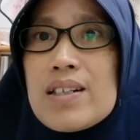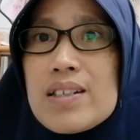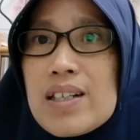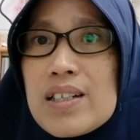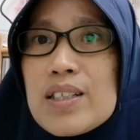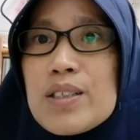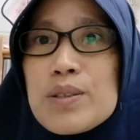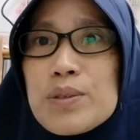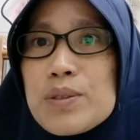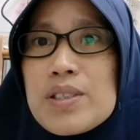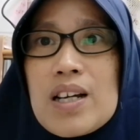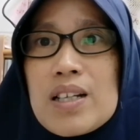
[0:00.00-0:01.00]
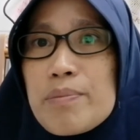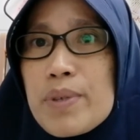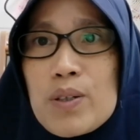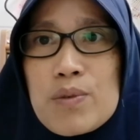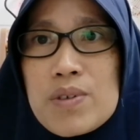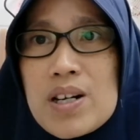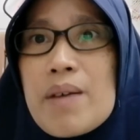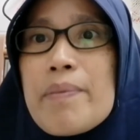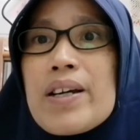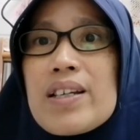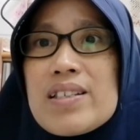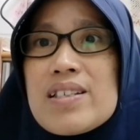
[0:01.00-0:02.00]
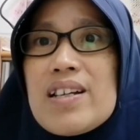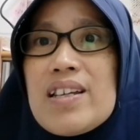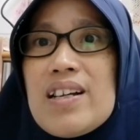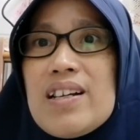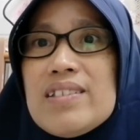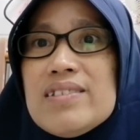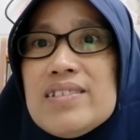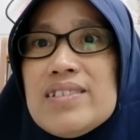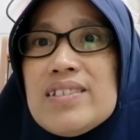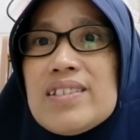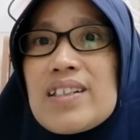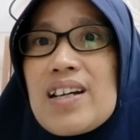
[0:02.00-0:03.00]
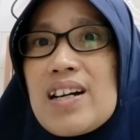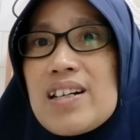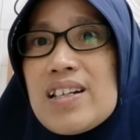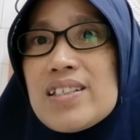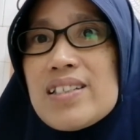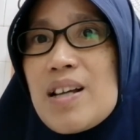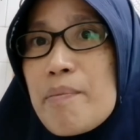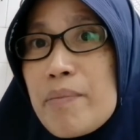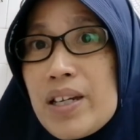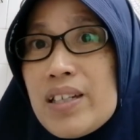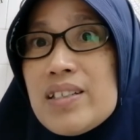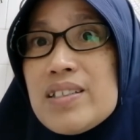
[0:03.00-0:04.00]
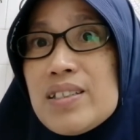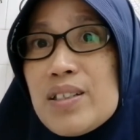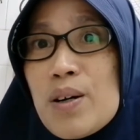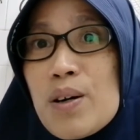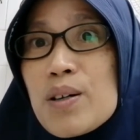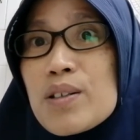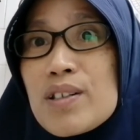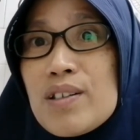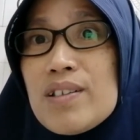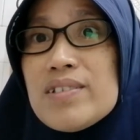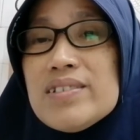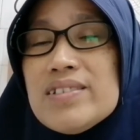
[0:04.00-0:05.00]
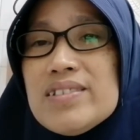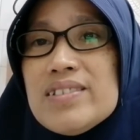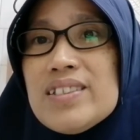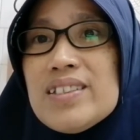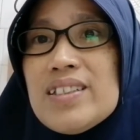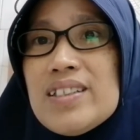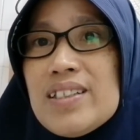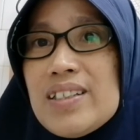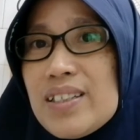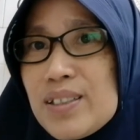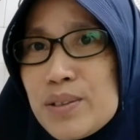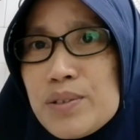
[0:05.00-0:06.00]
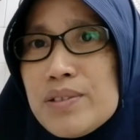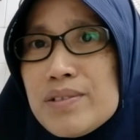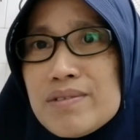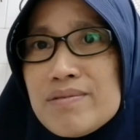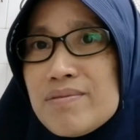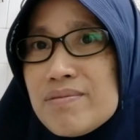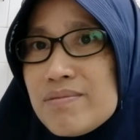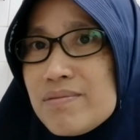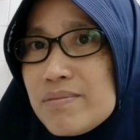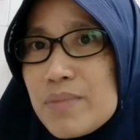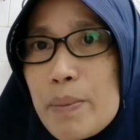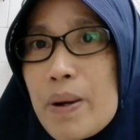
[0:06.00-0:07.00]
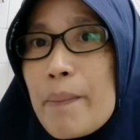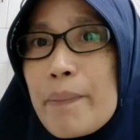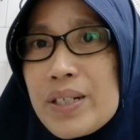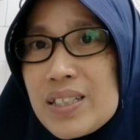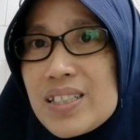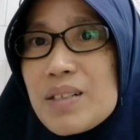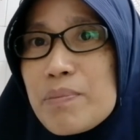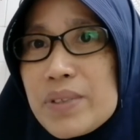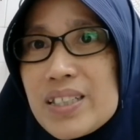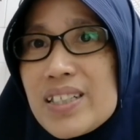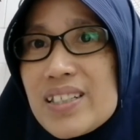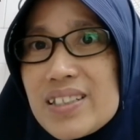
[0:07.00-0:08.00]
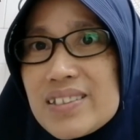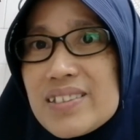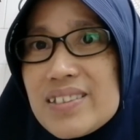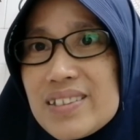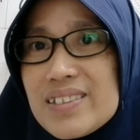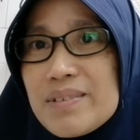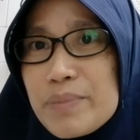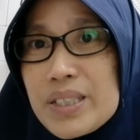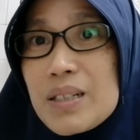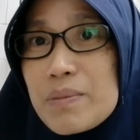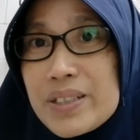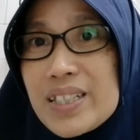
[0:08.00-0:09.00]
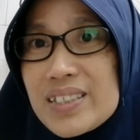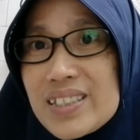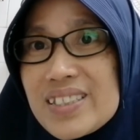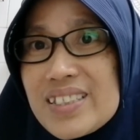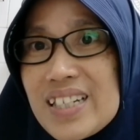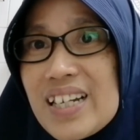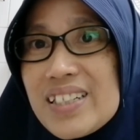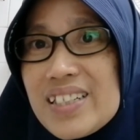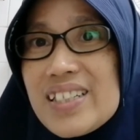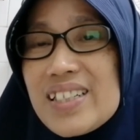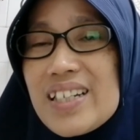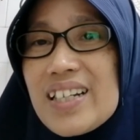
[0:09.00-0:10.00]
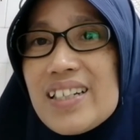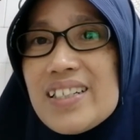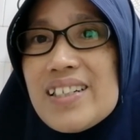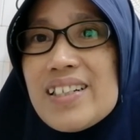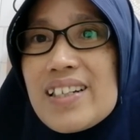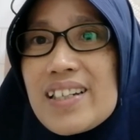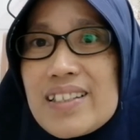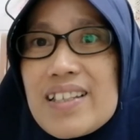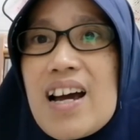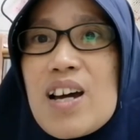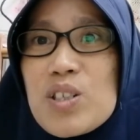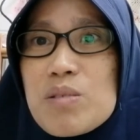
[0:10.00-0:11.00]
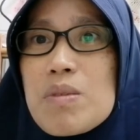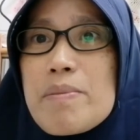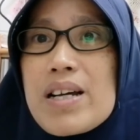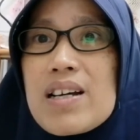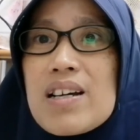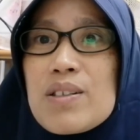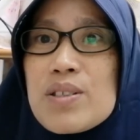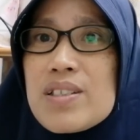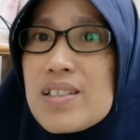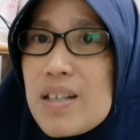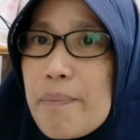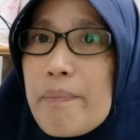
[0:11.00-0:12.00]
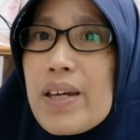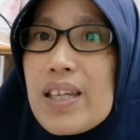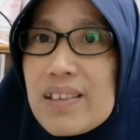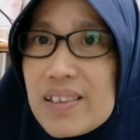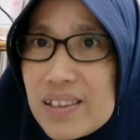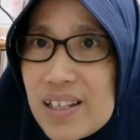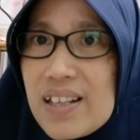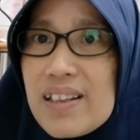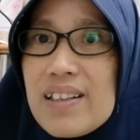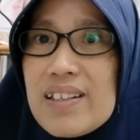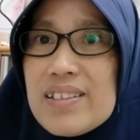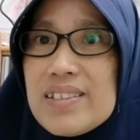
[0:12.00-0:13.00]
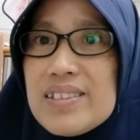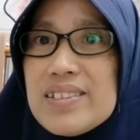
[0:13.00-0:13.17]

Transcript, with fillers: dan itu sangat berguna bagi saya karena sampai di Hong Kong itu memang benar-benar benar-benar terjadi ya kita harus memang harus siap mental